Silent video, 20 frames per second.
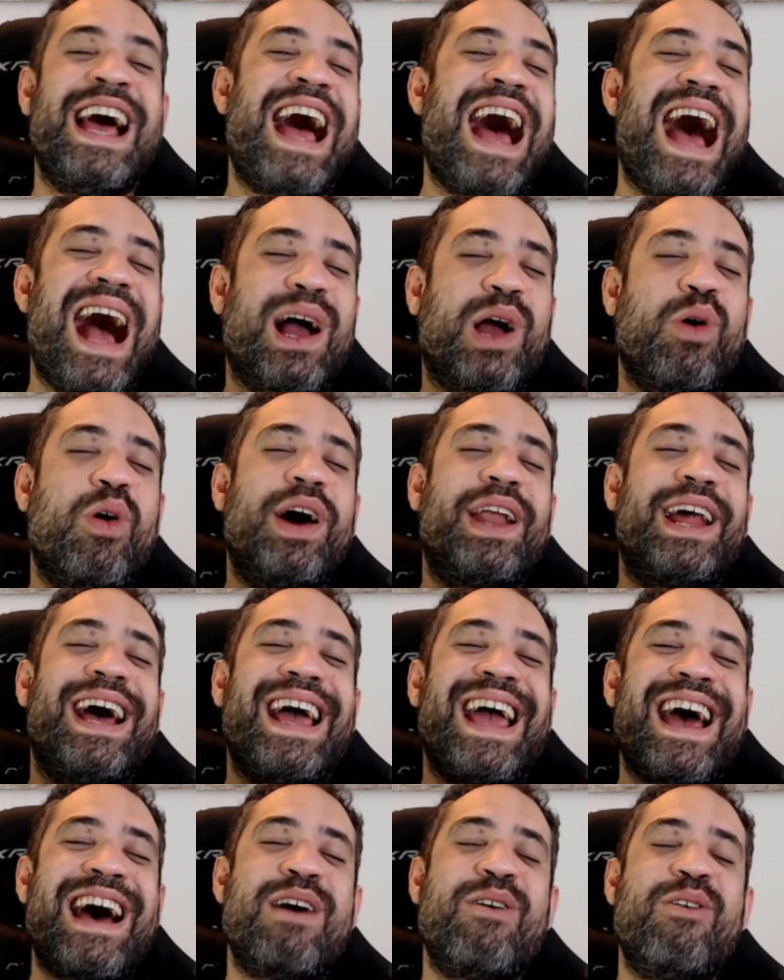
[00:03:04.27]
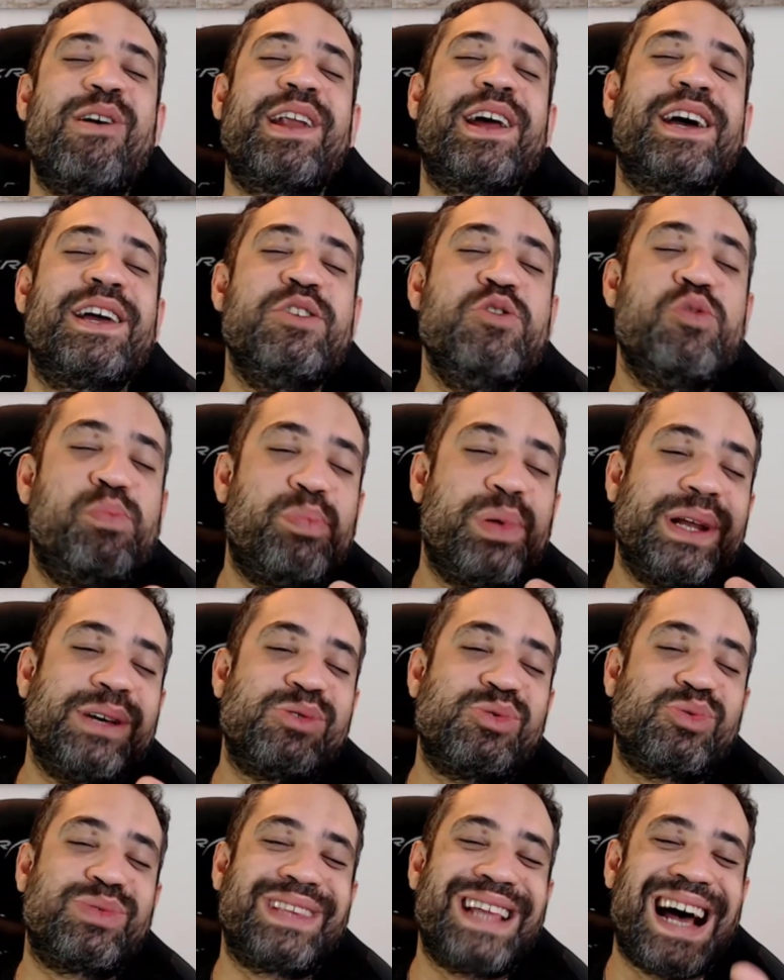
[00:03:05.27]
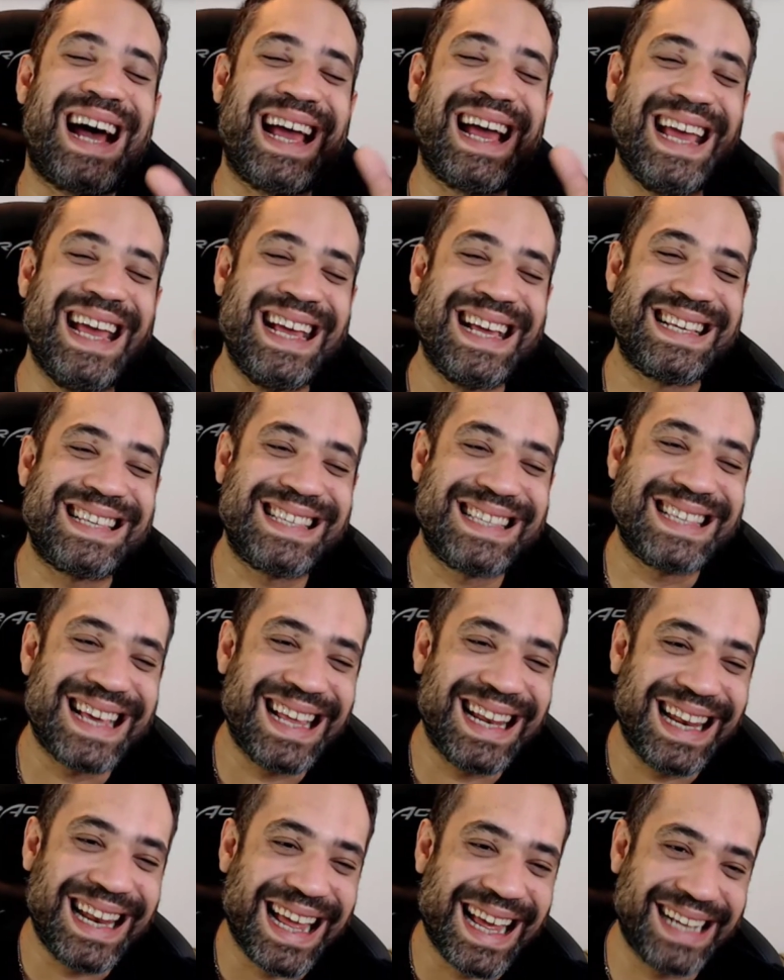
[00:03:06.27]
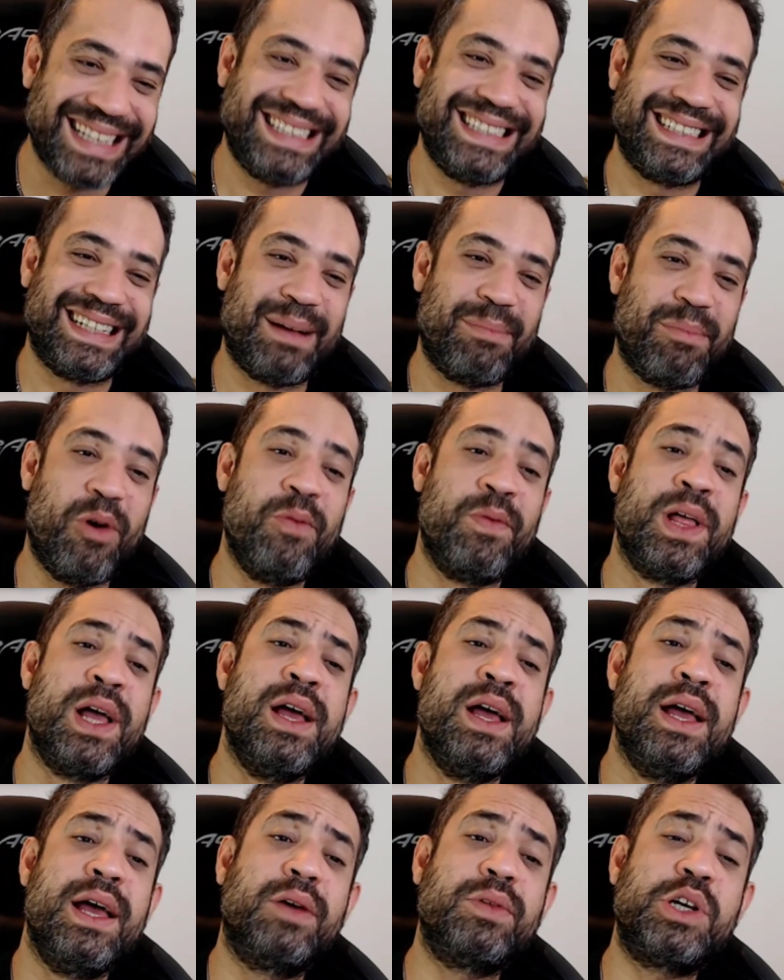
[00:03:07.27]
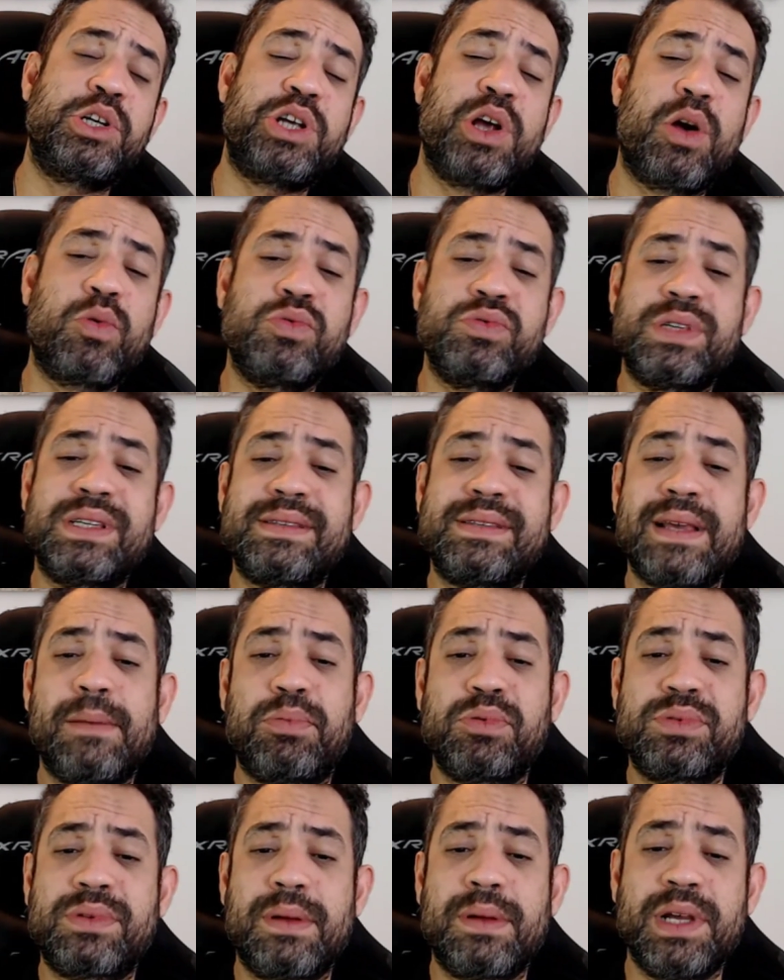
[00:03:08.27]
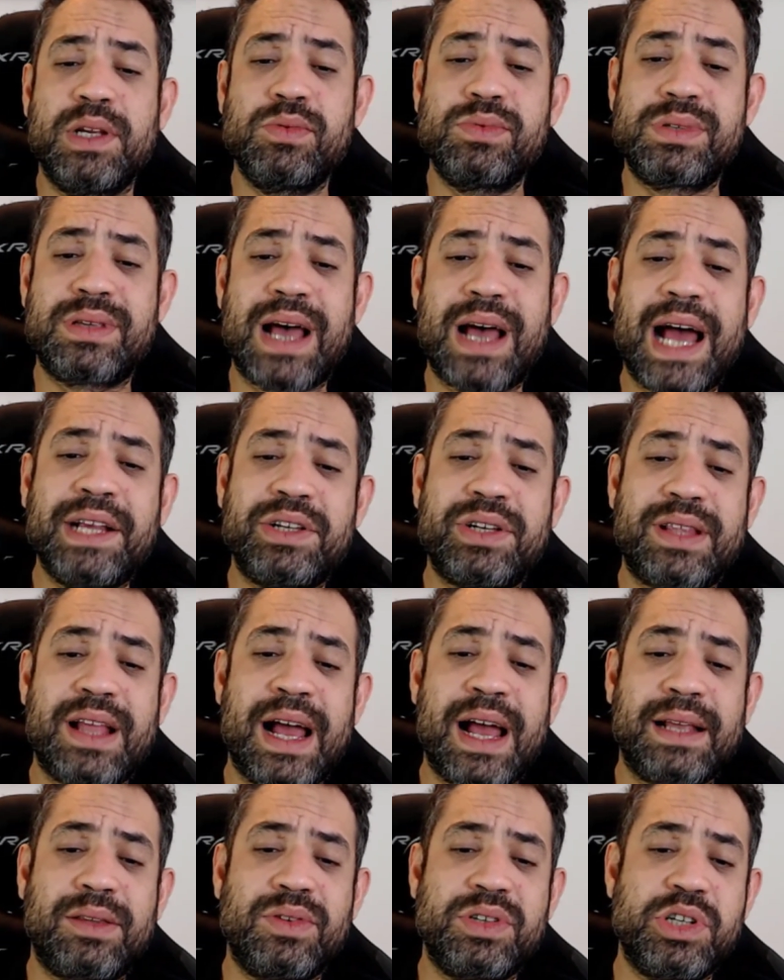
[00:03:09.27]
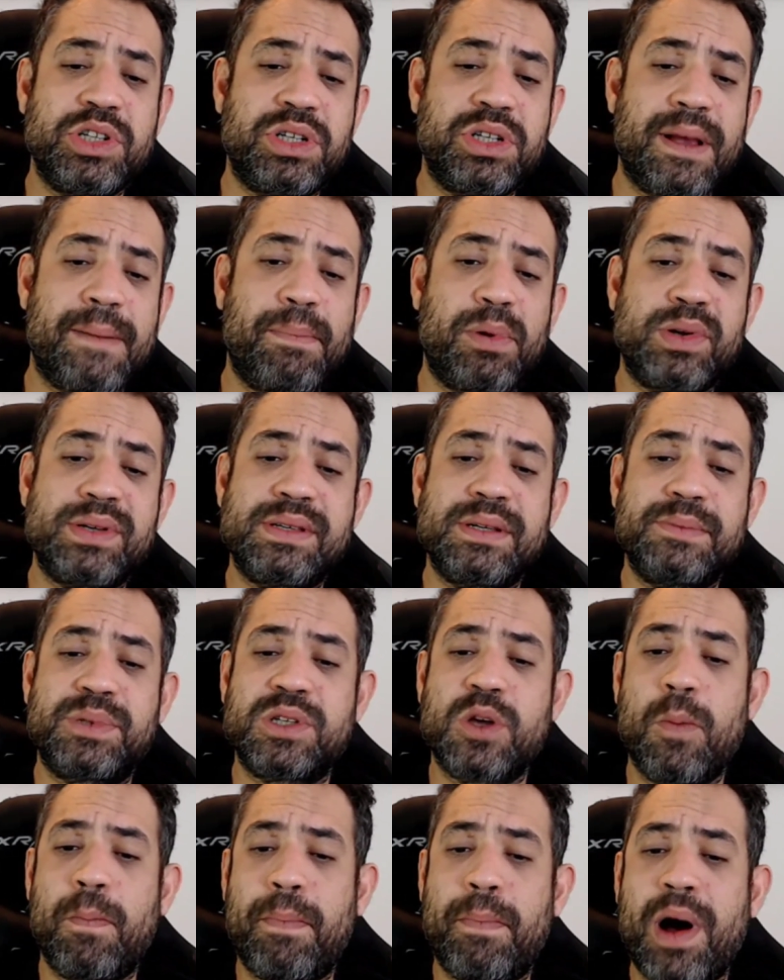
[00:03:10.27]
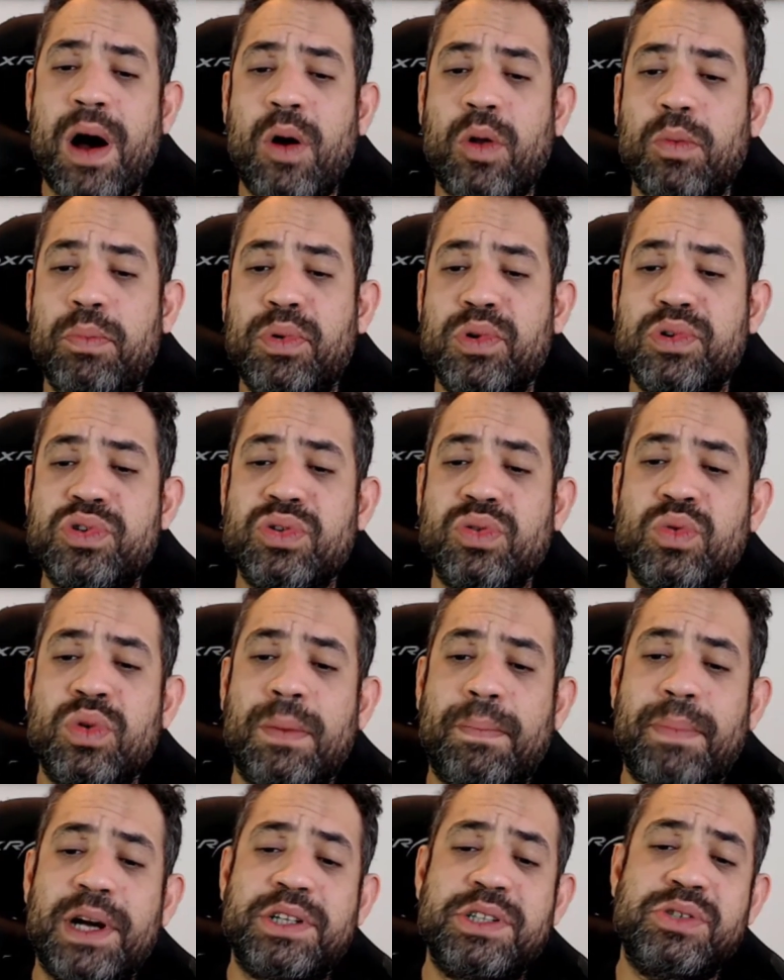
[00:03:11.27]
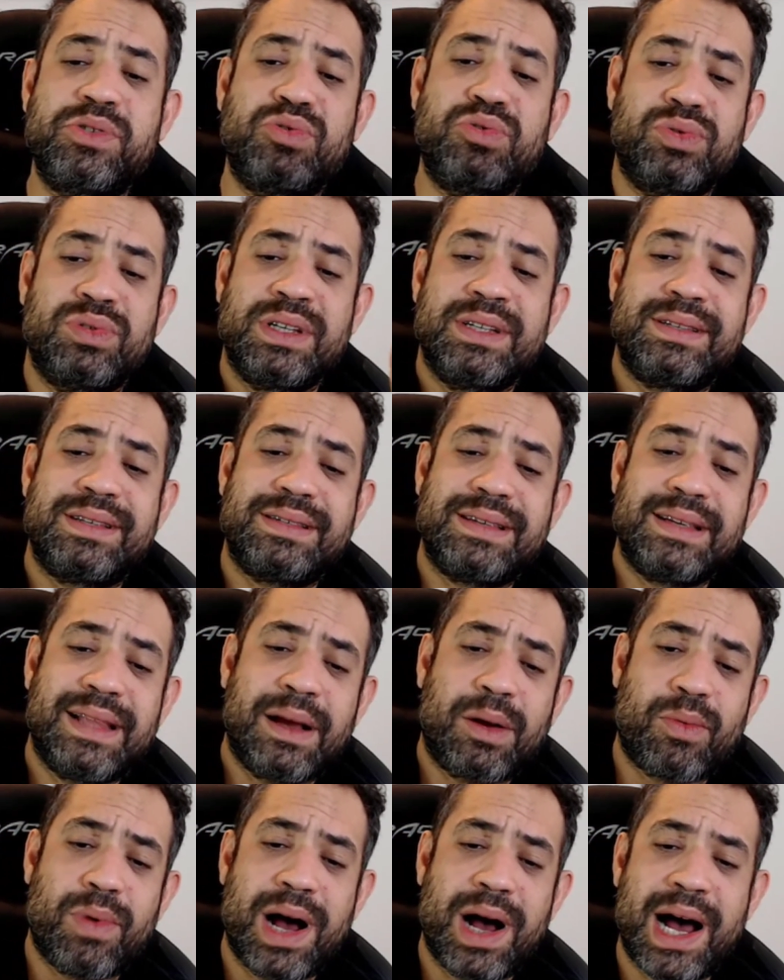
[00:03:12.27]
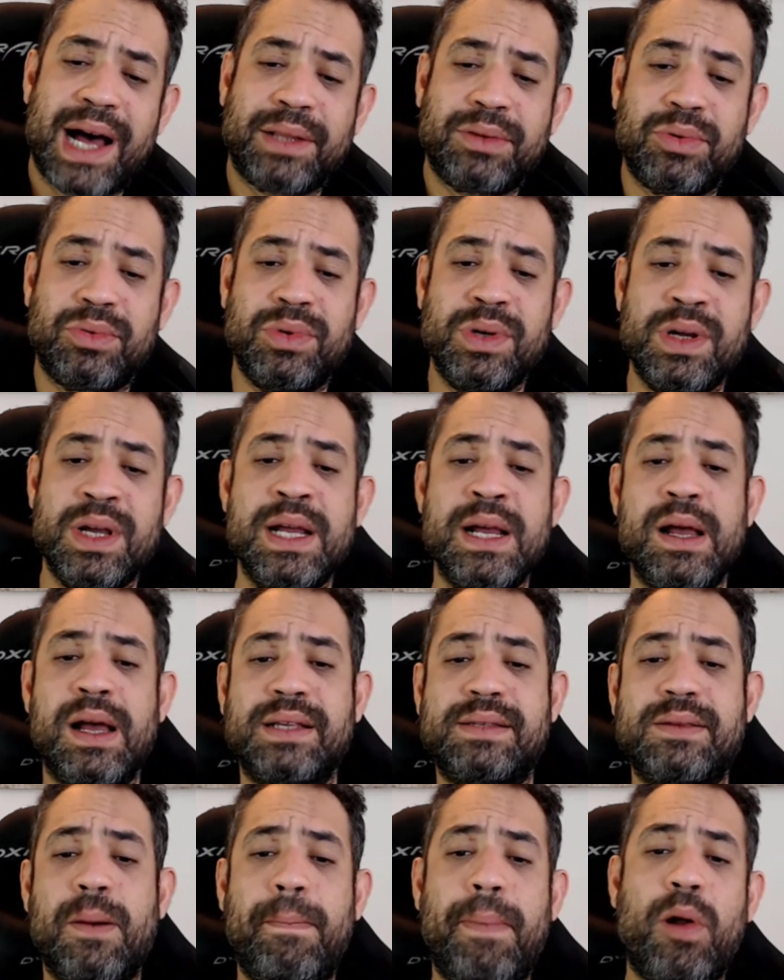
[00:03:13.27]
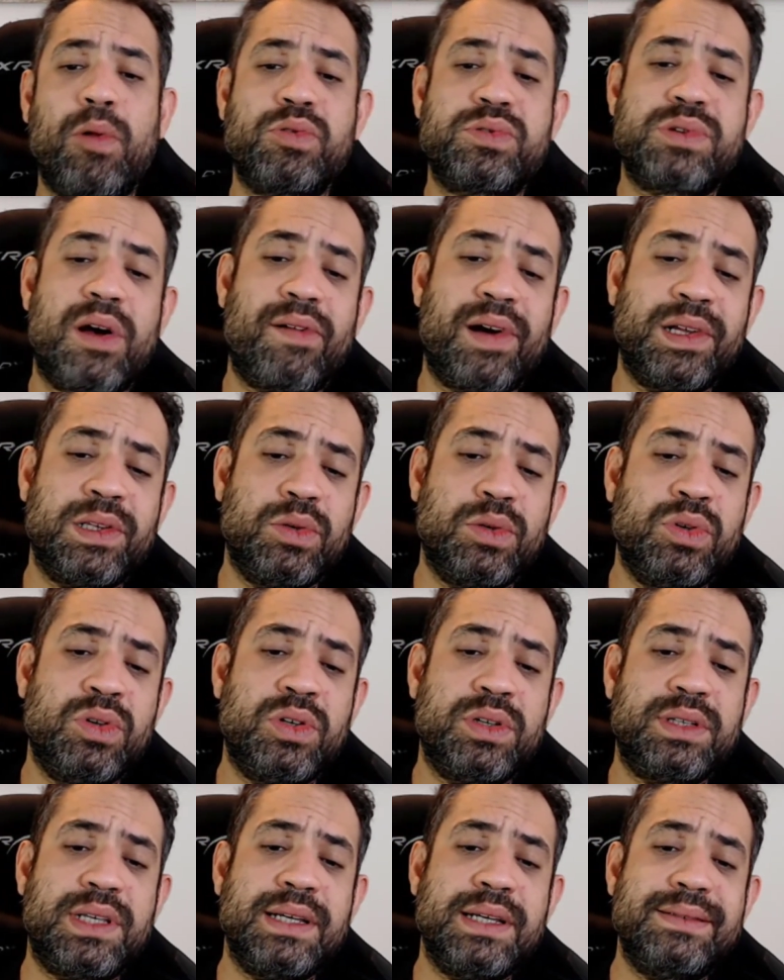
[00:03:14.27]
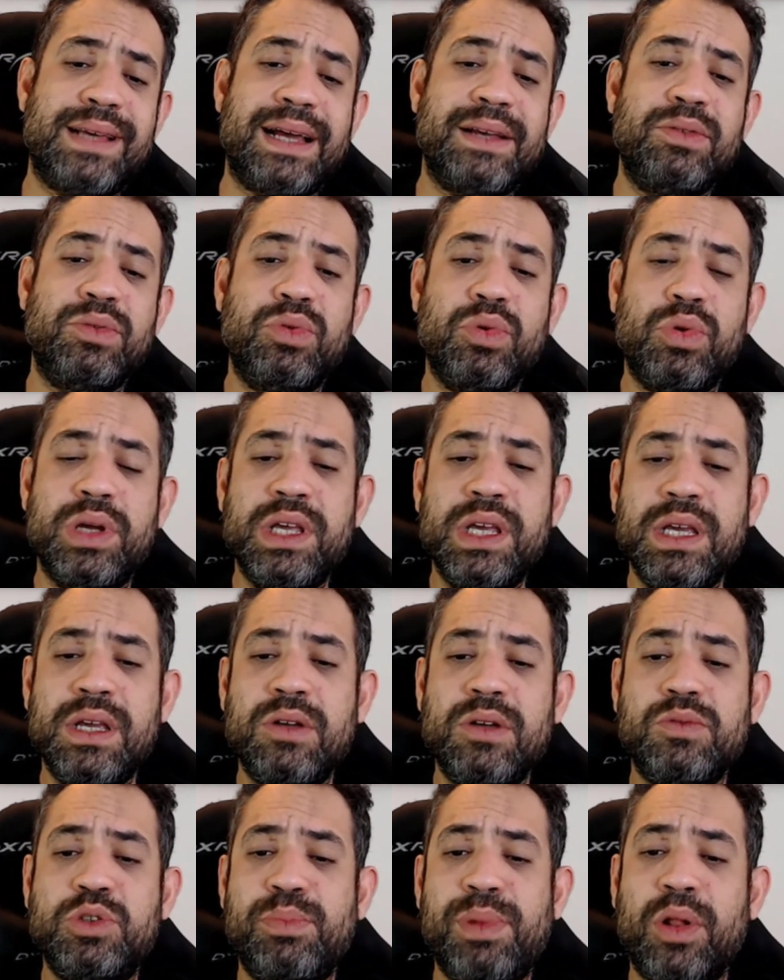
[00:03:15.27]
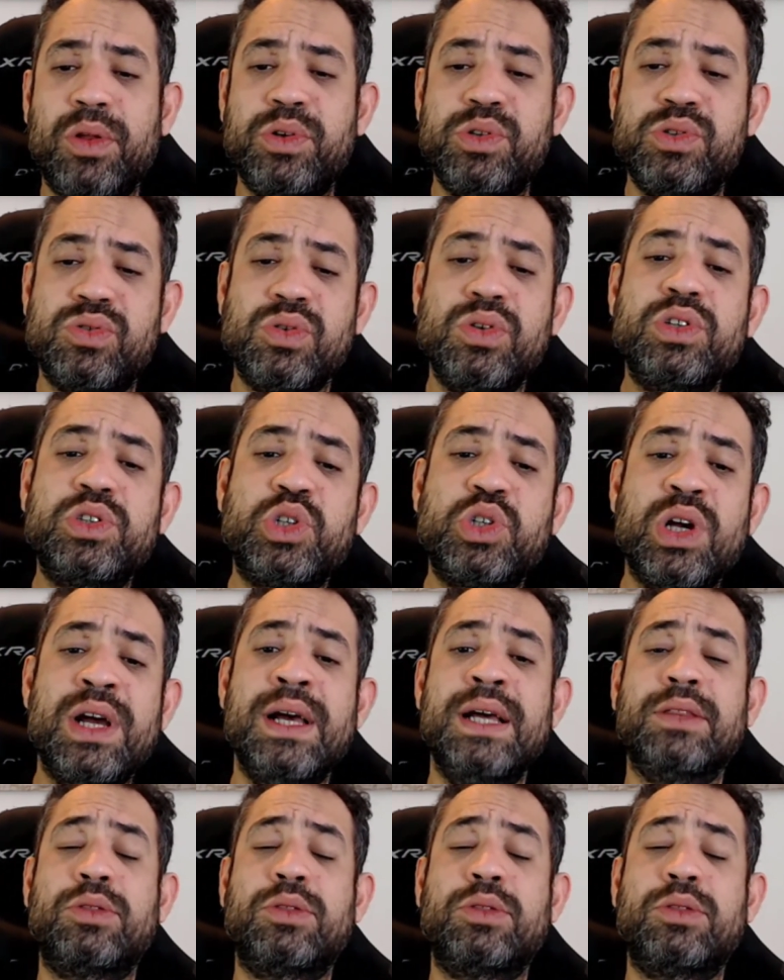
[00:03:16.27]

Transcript: Agora é a hora e o preço está excelente, tá bom? Eu deixei alguns exemplos também no site, tá? Então a gente tem, por exemplo, São Paulo, Porto Seguro a partir de 264, São Paulo, Salvador, tem saindo do Rio, de Belo Horizonte.